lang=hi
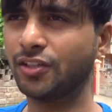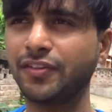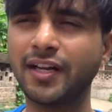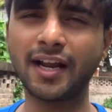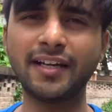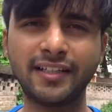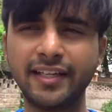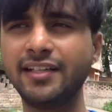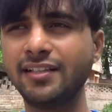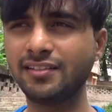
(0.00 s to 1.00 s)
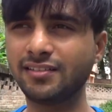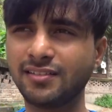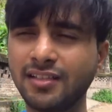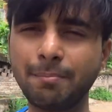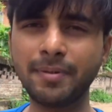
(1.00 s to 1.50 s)
फिर आई थिंक
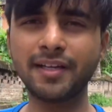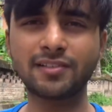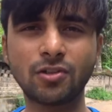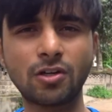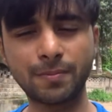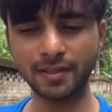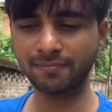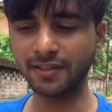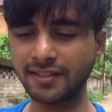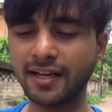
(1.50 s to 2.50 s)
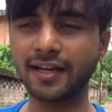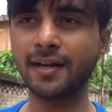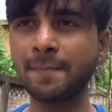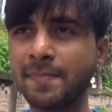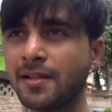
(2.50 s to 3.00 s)
नब्बे सौ रुपये पड़ जाएगा
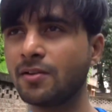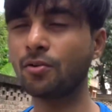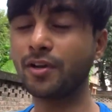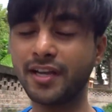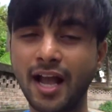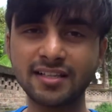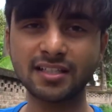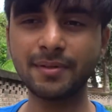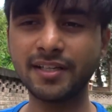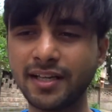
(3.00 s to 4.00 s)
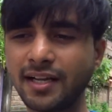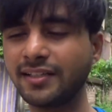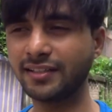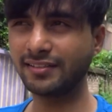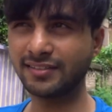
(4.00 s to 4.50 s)
क्योंकि यहाँ से भी आई
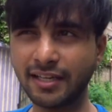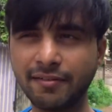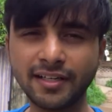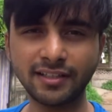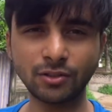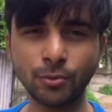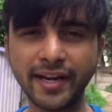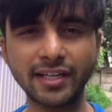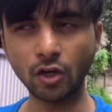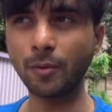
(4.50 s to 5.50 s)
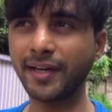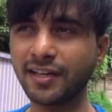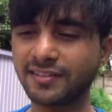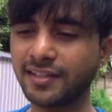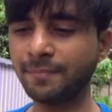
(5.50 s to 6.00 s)
सेवन टू एट किलोमीटर्स है